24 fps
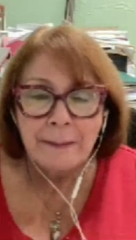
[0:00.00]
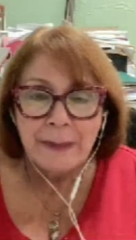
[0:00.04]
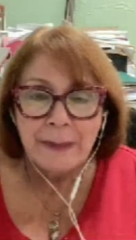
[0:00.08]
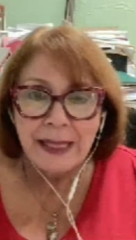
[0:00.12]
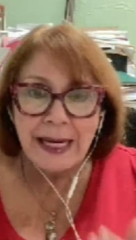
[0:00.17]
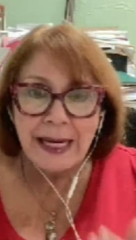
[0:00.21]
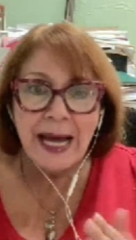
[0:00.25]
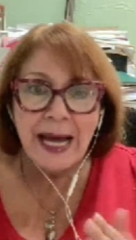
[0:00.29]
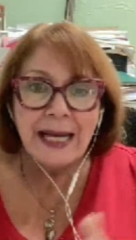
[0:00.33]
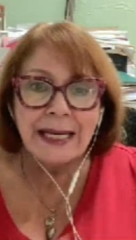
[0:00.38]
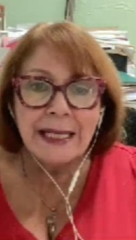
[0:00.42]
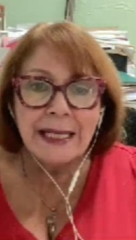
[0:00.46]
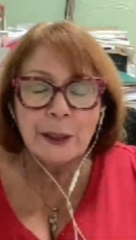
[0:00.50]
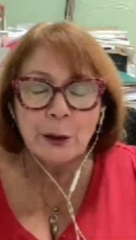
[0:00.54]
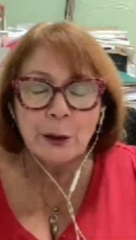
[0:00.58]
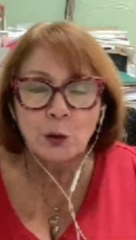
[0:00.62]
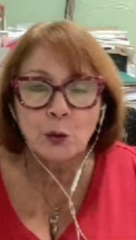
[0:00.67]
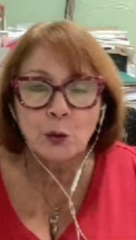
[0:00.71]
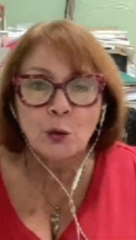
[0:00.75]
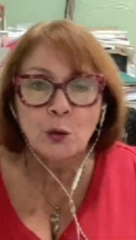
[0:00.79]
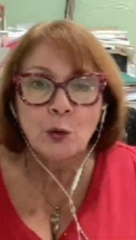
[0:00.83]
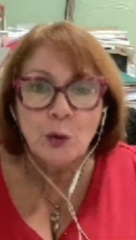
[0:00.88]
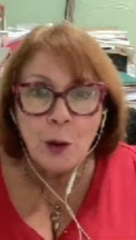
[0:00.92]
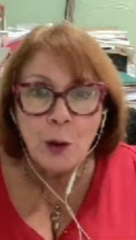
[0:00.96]
Merari,
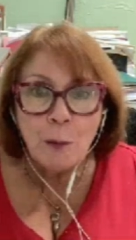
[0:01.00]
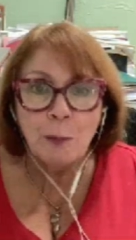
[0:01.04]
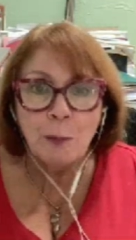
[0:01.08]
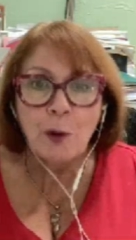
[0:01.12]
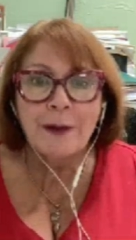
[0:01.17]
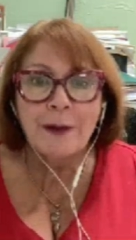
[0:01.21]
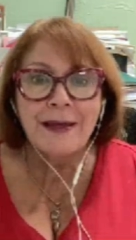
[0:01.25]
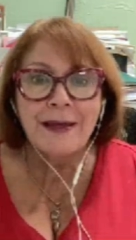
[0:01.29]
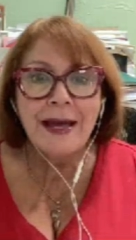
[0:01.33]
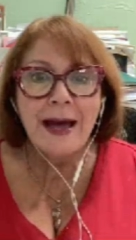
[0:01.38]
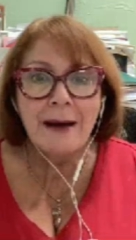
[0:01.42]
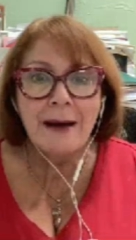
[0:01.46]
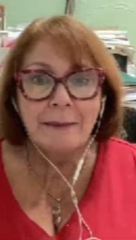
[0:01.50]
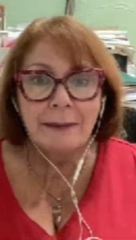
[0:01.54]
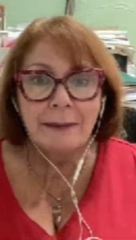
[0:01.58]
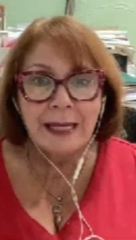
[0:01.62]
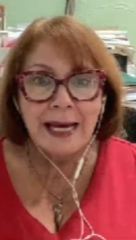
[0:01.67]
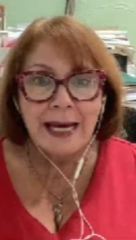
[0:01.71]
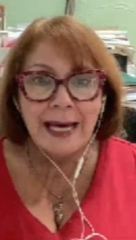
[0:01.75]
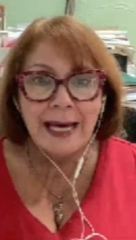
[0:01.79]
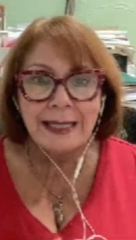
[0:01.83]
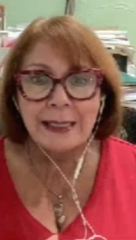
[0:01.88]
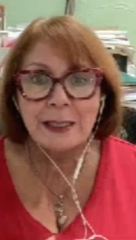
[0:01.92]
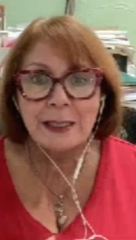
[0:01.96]
tú nos puedes
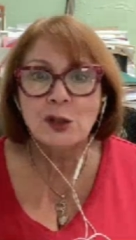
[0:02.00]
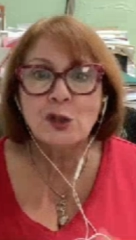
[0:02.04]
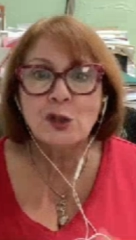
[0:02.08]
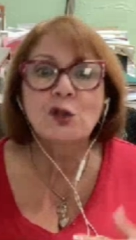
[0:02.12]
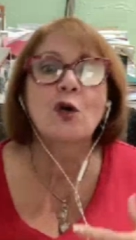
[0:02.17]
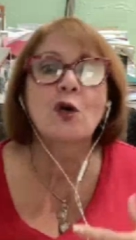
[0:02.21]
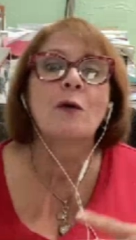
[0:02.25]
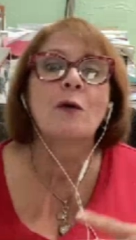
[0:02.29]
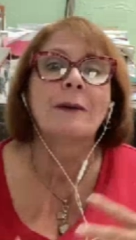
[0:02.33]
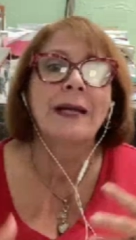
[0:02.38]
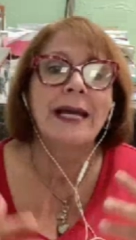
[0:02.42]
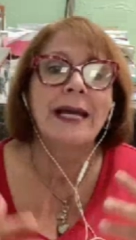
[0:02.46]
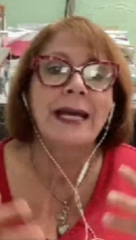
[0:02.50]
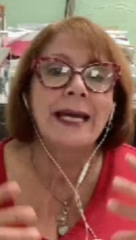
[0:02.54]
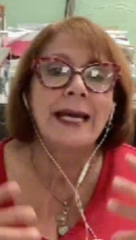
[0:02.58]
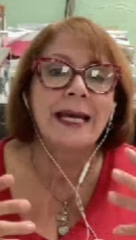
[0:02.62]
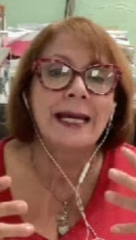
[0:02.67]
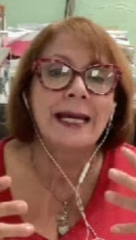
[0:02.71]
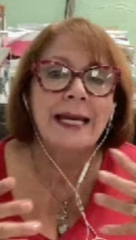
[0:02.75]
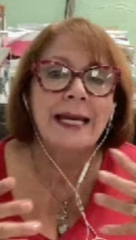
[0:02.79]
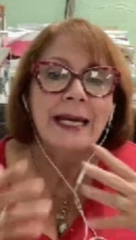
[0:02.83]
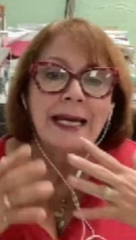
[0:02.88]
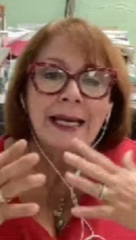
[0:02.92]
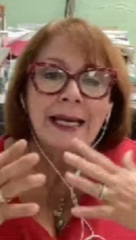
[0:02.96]
hablar
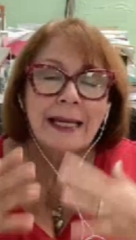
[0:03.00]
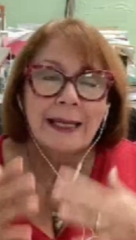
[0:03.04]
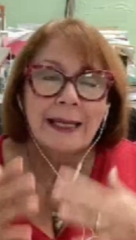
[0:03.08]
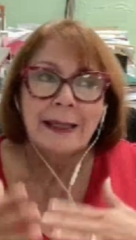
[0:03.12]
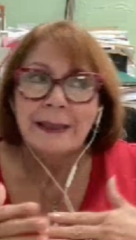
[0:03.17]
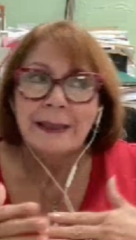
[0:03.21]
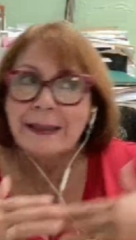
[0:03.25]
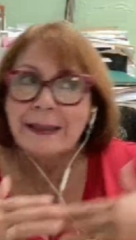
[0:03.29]
sobre